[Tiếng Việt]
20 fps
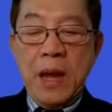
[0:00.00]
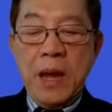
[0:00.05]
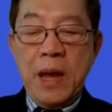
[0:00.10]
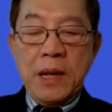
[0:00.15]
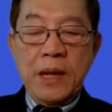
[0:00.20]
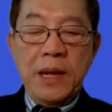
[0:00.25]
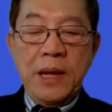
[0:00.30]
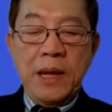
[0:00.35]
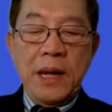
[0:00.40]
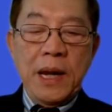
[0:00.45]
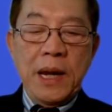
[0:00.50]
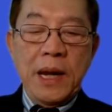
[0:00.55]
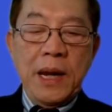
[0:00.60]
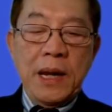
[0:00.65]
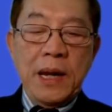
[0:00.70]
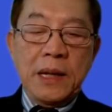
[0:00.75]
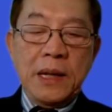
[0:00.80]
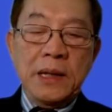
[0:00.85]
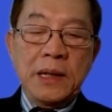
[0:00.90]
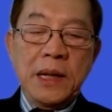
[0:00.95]
Thì
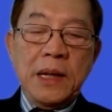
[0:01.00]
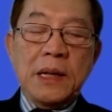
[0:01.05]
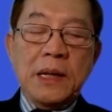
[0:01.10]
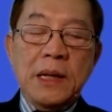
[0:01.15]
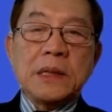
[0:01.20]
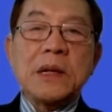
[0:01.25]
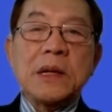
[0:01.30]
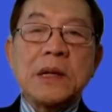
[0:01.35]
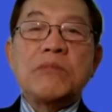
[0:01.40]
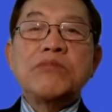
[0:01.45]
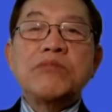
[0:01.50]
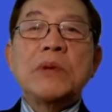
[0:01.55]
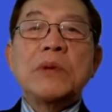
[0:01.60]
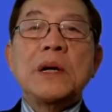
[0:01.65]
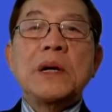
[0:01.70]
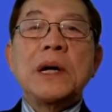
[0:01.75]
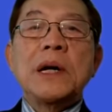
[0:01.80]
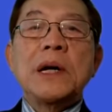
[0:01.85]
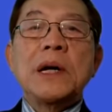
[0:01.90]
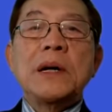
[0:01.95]
à, trong
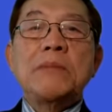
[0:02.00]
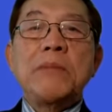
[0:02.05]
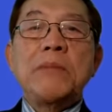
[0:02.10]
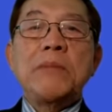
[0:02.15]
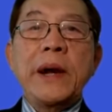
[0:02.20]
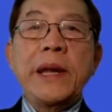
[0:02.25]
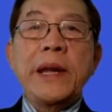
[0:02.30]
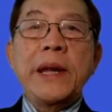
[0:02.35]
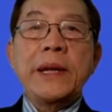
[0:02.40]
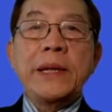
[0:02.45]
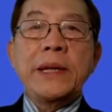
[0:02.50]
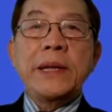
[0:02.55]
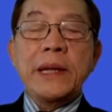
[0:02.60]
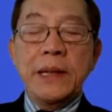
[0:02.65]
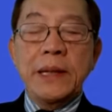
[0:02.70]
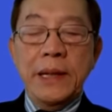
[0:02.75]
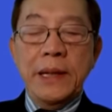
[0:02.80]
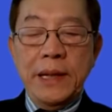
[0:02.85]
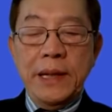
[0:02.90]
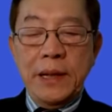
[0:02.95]
uh, mới đây nhất
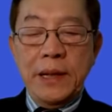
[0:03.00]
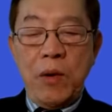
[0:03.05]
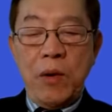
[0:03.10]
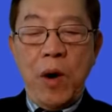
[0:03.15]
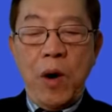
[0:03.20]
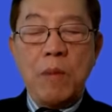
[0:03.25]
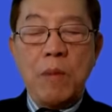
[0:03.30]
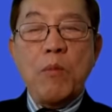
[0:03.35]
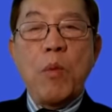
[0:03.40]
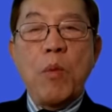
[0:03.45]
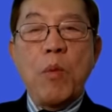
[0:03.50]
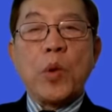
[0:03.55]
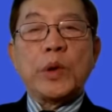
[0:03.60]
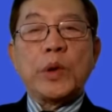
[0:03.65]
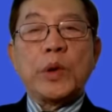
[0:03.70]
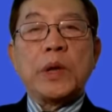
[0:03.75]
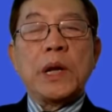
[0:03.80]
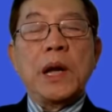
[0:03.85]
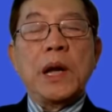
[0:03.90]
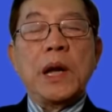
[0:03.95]
thì có một
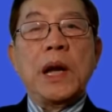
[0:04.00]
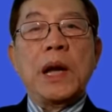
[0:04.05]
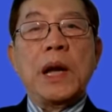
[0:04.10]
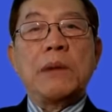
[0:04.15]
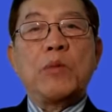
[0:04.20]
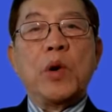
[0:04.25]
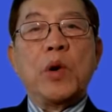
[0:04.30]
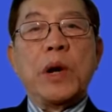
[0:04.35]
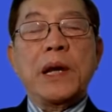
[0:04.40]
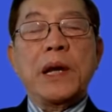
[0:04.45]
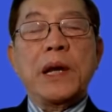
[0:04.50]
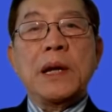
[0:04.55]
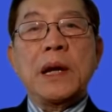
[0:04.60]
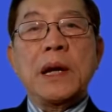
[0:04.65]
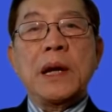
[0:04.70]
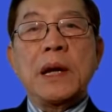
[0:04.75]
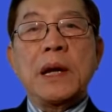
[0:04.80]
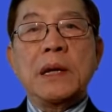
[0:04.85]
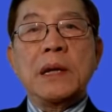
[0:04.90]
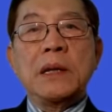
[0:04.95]
uh, một cái
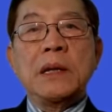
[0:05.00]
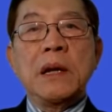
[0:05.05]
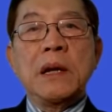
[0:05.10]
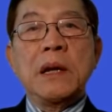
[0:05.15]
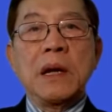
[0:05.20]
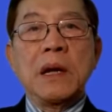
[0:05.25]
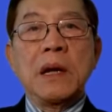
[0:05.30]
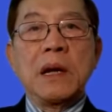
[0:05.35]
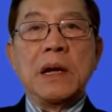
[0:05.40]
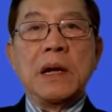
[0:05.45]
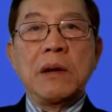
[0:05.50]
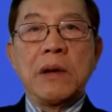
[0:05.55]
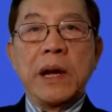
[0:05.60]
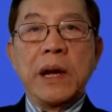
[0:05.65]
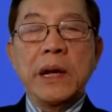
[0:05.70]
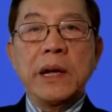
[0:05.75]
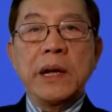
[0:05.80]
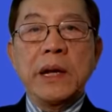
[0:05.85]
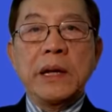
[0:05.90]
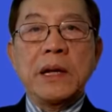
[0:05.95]
uh, kêu là
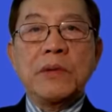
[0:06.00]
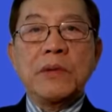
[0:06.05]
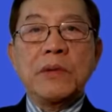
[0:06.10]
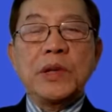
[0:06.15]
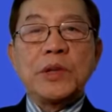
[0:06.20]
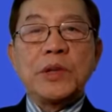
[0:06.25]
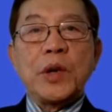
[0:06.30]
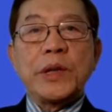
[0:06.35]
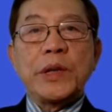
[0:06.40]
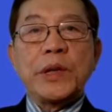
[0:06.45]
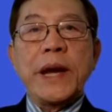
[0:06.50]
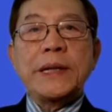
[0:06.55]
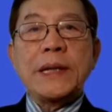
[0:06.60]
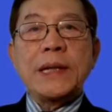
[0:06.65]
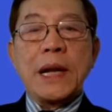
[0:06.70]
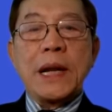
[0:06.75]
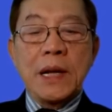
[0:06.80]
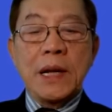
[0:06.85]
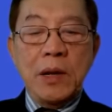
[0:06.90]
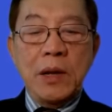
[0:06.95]
cái nghiên cứu thì cho thấy
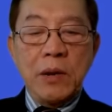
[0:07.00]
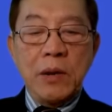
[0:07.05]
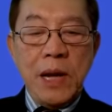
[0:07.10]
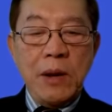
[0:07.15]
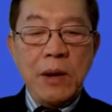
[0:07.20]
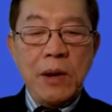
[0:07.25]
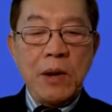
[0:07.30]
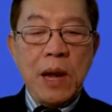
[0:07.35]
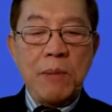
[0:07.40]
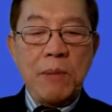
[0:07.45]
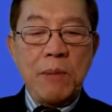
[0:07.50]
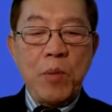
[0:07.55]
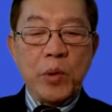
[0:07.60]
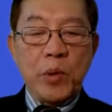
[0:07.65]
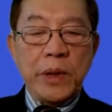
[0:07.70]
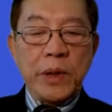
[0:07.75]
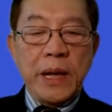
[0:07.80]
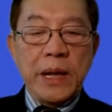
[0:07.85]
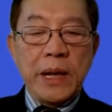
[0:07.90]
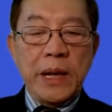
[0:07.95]
rằng là nó kêu là
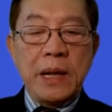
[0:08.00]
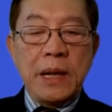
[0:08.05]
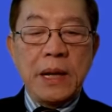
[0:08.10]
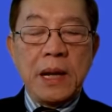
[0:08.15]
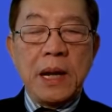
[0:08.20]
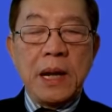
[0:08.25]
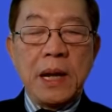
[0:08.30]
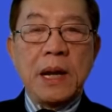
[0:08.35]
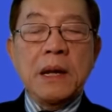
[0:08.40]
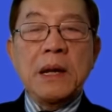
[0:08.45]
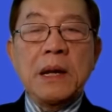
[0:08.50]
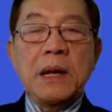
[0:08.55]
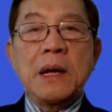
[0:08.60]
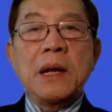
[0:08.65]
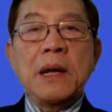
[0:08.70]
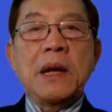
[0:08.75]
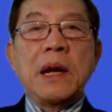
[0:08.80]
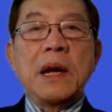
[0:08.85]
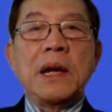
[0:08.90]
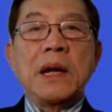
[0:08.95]
một cái
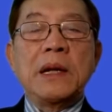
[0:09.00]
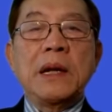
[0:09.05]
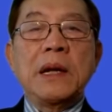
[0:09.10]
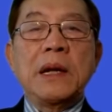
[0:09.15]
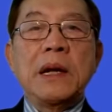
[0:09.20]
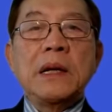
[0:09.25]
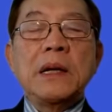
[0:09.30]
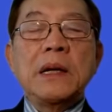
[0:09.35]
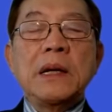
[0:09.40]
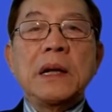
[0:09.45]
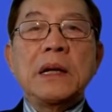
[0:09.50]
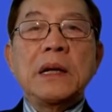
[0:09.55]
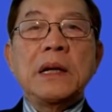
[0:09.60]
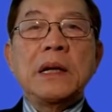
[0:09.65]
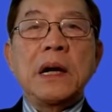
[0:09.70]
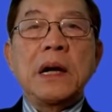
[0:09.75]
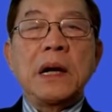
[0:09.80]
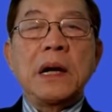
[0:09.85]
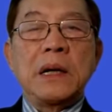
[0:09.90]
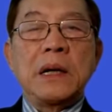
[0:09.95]
uh, những
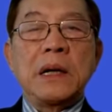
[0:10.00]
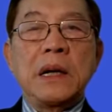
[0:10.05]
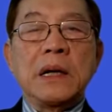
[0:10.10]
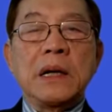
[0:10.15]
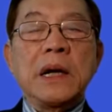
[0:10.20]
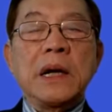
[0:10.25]
ở uh, cái